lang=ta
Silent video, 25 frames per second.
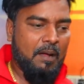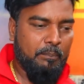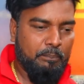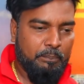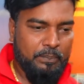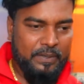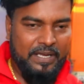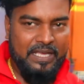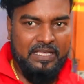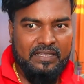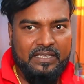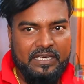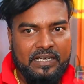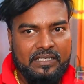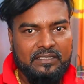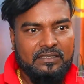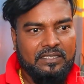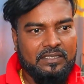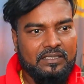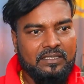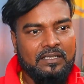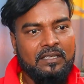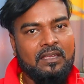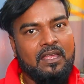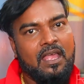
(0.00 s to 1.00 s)
அப்படியே அதை
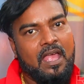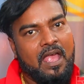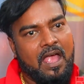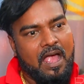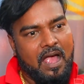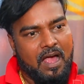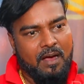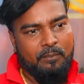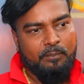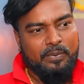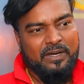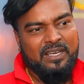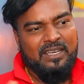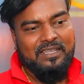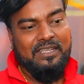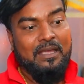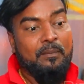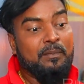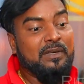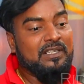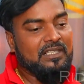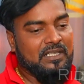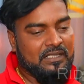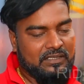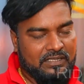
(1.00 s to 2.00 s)
எடுத்துகிட்டு அப்படியே
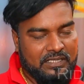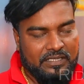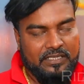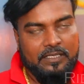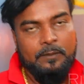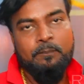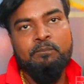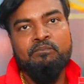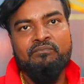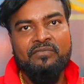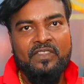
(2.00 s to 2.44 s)
எமர்ஜென்சிக்கு